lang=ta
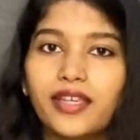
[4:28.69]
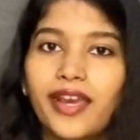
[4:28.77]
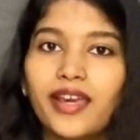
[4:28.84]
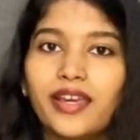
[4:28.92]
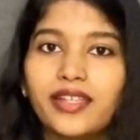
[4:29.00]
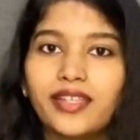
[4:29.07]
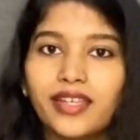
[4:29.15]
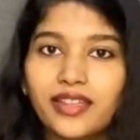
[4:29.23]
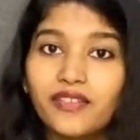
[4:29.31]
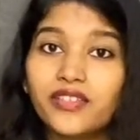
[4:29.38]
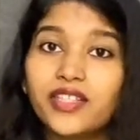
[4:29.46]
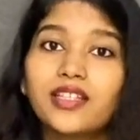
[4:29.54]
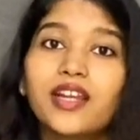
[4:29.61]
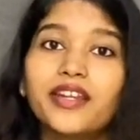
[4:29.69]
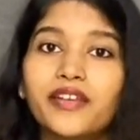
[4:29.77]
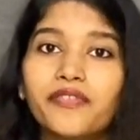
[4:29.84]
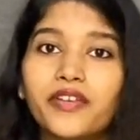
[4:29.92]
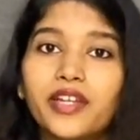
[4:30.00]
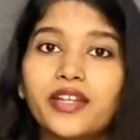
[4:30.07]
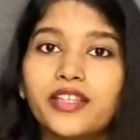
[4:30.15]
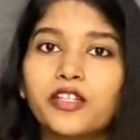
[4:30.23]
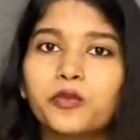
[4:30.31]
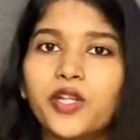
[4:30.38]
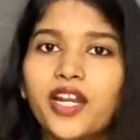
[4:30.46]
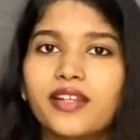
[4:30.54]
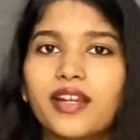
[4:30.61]
ஏன் எந்த விதத்தில் டிஃப்ரெண்ட் இதுக்கு
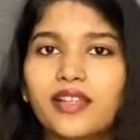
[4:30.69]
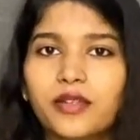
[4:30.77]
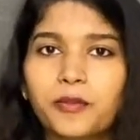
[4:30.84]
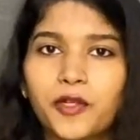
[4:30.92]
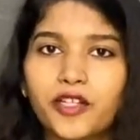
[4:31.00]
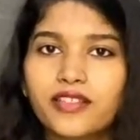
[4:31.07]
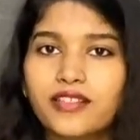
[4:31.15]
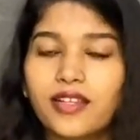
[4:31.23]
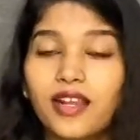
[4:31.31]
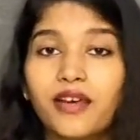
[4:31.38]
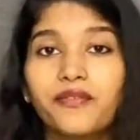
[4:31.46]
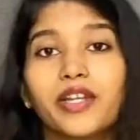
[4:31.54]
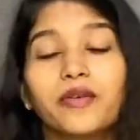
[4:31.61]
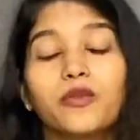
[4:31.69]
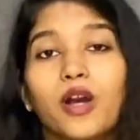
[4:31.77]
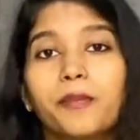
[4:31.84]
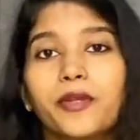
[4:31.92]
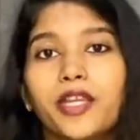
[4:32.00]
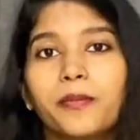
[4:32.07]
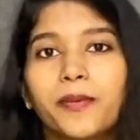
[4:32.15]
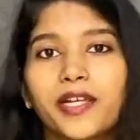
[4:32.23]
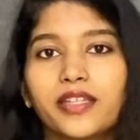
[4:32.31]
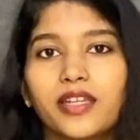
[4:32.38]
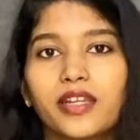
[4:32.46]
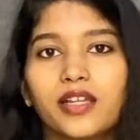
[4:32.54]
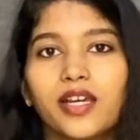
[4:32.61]
முன்னாடி நடந்த ப்ரொட்டஸ்ட் எல்லாம் விடவும் அப்படின்னு
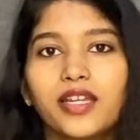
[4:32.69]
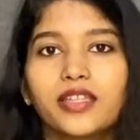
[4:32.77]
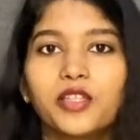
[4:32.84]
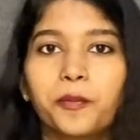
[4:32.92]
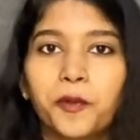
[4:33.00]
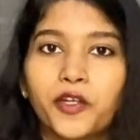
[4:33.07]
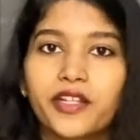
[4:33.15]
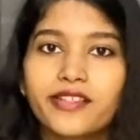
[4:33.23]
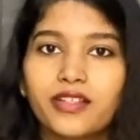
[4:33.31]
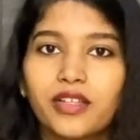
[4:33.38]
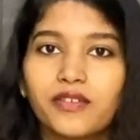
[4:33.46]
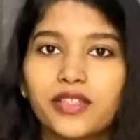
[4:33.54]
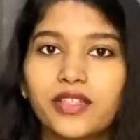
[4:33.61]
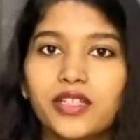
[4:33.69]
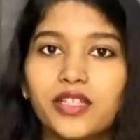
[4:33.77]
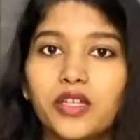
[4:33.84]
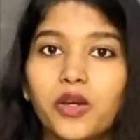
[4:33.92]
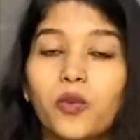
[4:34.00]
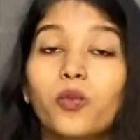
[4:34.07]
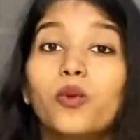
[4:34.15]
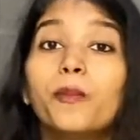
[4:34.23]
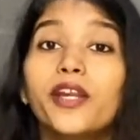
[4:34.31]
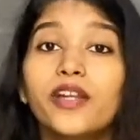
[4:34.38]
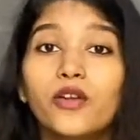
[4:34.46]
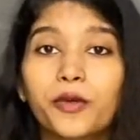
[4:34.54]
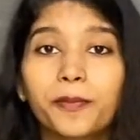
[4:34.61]
பார்த்தீங்கன்னா இந்த ப்ரொட்டஸ்ட்டில் வந்து
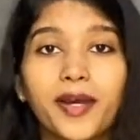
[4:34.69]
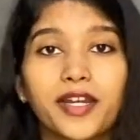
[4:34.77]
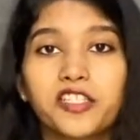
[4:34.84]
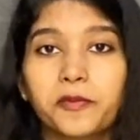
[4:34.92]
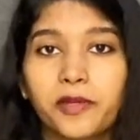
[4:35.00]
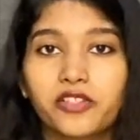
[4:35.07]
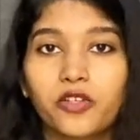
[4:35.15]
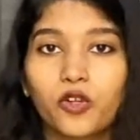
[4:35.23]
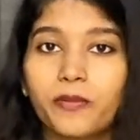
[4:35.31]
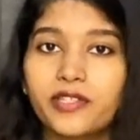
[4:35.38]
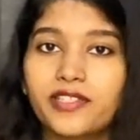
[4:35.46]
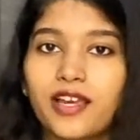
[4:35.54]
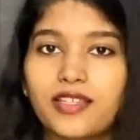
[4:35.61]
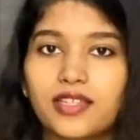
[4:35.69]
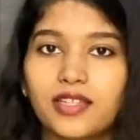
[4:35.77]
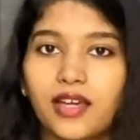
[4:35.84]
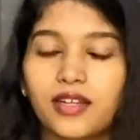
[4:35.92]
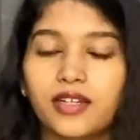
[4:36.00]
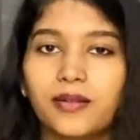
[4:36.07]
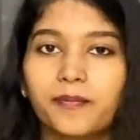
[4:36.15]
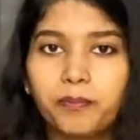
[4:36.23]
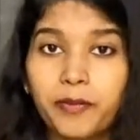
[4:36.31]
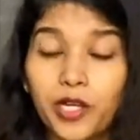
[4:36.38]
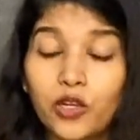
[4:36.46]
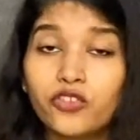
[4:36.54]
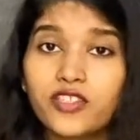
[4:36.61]
உமனோட பார்ட்டிசிபேஷன் ரொம்ப ஜாஸ்தியாக இருக்கும்
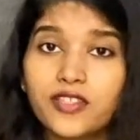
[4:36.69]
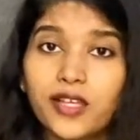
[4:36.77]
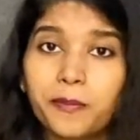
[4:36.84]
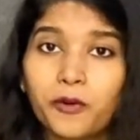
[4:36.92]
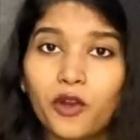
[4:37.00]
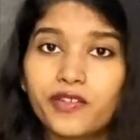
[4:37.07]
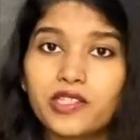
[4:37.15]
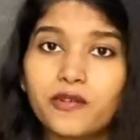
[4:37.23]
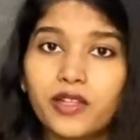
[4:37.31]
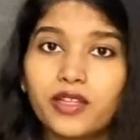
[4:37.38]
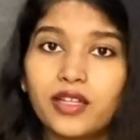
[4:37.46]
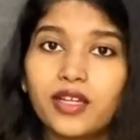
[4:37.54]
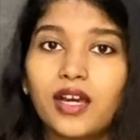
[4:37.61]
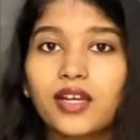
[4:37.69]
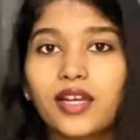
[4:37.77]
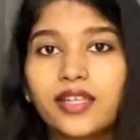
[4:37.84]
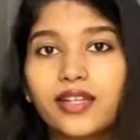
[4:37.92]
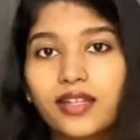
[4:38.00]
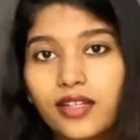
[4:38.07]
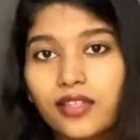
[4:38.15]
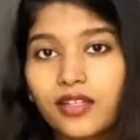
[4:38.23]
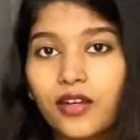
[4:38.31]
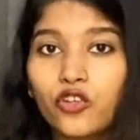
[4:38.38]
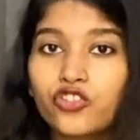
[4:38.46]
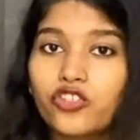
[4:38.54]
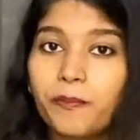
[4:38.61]
பலோச்சிஸ்தான் ப்ராவின்ஸ் வந்து அங்கே இருக்கிறதுல
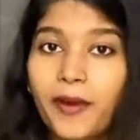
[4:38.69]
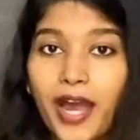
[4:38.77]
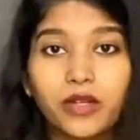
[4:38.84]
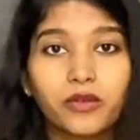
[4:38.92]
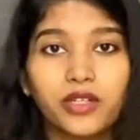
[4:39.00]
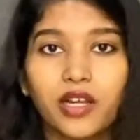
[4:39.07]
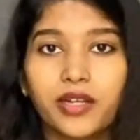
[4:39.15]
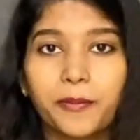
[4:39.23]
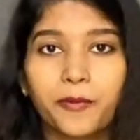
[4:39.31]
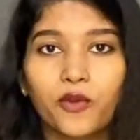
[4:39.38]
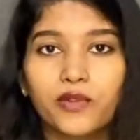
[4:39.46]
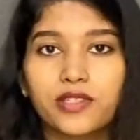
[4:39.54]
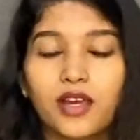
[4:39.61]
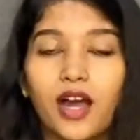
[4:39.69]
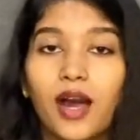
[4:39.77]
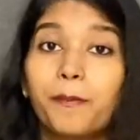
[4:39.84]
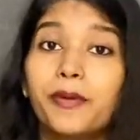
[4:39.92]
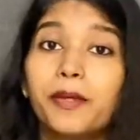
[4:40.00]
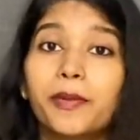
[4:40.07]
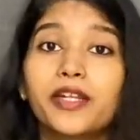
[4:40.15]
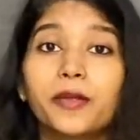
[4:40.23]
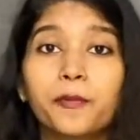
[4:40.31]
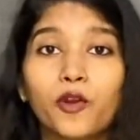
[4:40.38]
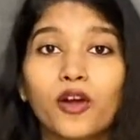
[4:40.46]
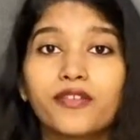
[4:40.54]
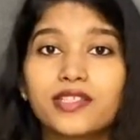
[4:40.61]
கொஞ்சம் பேக்வேர்டான ப்ராவின்ஸாக அப்படிப்பட்ட
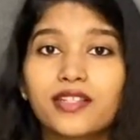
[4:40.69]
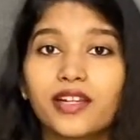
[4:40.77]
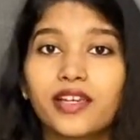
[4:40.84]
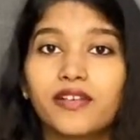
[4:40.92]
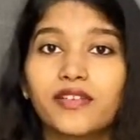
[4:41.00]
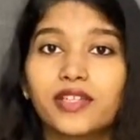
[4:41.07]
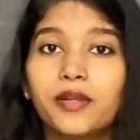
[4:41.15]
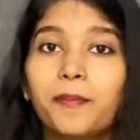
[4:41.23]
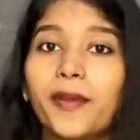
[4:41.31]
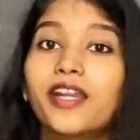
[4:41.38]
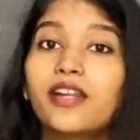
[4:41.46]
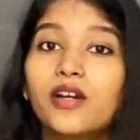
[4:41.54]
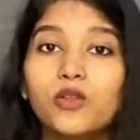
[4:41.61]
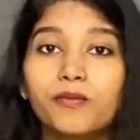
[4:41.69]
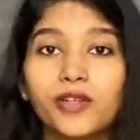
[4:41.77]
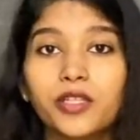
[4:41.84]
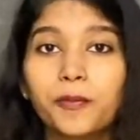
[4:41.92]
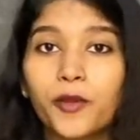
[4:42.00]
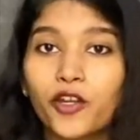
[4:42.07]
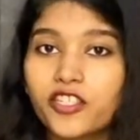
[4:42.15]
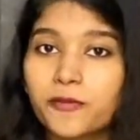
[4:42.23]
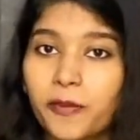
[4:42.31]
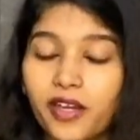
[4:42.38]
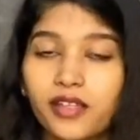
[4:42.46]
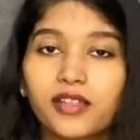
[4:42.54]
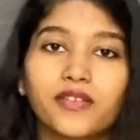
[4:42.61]
ப்ராவின்ஸ்லேயே வந்து பெண்களும் வந்து ப்ரொட்டஸ்ட்
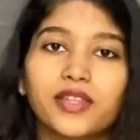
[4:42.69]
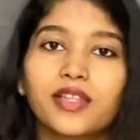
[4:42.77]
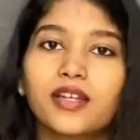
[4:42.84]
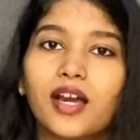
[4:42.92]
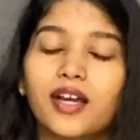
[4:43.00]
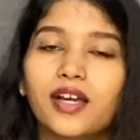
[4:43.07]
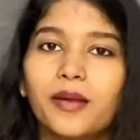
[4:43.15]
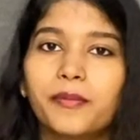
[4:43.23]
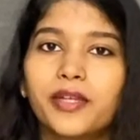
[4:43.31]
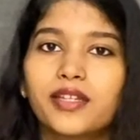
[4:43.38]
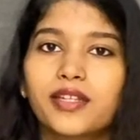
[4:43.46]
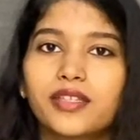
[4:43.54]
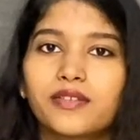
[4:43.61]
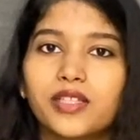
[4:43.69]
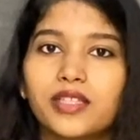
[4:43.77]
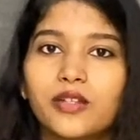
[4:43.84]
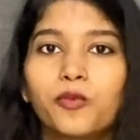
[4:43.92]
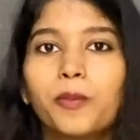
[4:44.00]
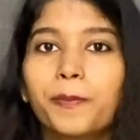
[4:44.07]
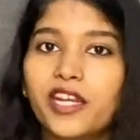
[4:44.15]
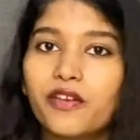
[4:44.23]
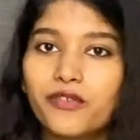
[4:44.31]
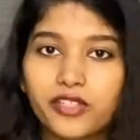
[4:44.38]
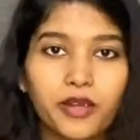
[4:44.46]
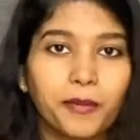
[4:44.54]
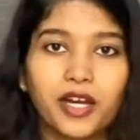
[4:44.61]
பண்ணுறதுக்கு வந்திருக்காங்க அப்படிங்கிறது வந்து ரொம்ப பெரிய
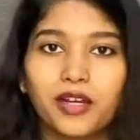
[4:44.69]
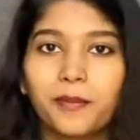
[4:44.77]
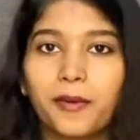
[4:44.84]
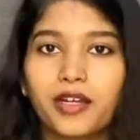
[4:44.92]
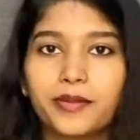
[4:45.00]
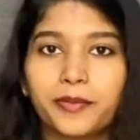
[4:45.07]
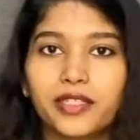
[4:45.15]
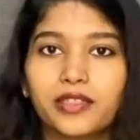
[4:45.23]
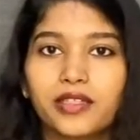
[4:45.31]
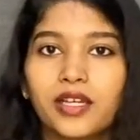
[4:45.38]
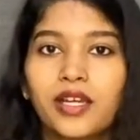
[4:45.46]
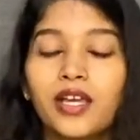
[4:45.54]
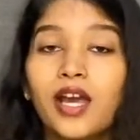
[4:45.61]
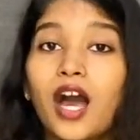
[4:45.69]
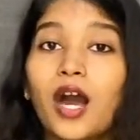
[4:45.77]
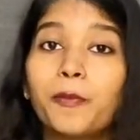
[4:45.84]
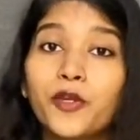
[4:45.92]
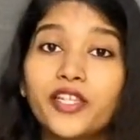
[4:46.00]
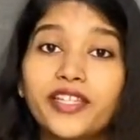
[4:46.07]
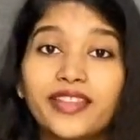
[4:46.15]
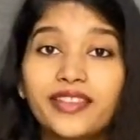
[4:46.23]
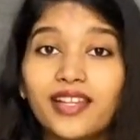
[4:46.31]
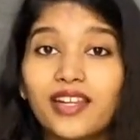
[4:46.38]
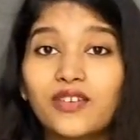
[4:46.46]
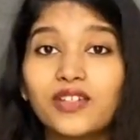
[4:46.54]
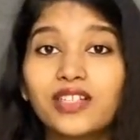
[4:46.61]
விஷயமா அங்கே பார்க்கப்படுது அப்போ எந்த
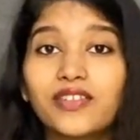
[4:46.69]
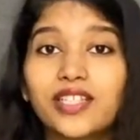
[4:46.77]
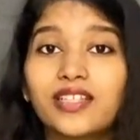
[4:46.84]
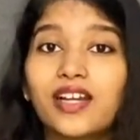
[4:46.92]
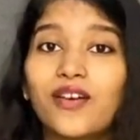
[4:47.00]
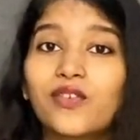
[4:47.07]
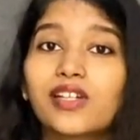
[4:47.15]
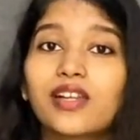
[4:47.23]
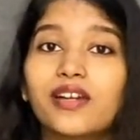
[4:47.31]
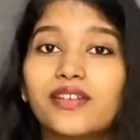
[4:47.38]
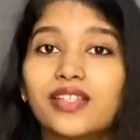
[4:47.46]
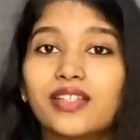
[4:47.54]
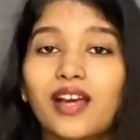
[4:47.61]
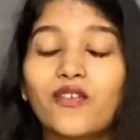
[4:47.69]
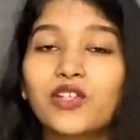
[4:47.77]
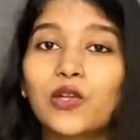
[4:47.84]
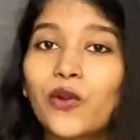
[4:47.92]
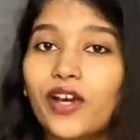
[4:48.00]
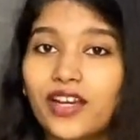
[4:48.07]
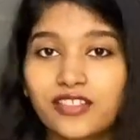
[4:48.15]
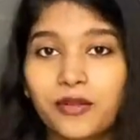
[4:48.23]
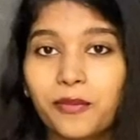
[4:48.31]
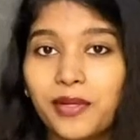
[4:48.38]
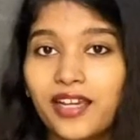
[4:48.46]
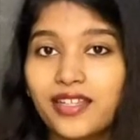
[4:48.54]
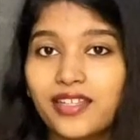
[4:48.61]
அளவுக்கு வந்து அவங்க அவங்களோட
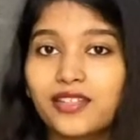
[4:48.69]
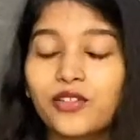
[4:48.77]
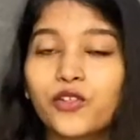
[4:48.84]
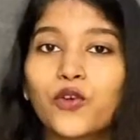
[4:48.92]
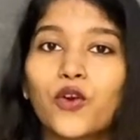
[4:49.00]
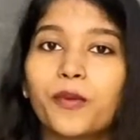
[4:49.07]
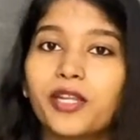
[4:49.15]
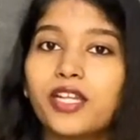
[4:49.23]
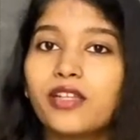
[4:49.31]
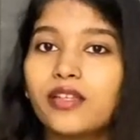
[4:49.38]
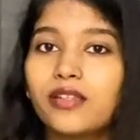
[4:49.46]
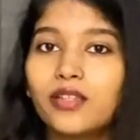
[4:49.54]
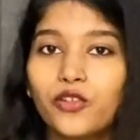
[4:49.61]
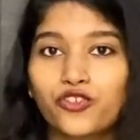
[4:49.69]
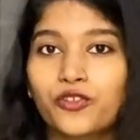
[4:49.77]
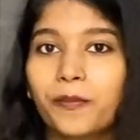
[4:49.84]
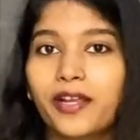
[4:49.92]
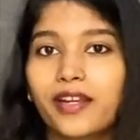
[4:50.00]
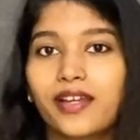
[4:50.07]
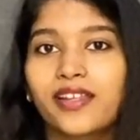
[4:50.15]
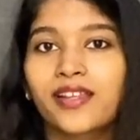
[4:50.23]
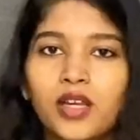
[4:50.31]
கஷ்டமெல்லாம் இருந்திருக்கும் அப்படின்னு யோசிச்சு பாருங்க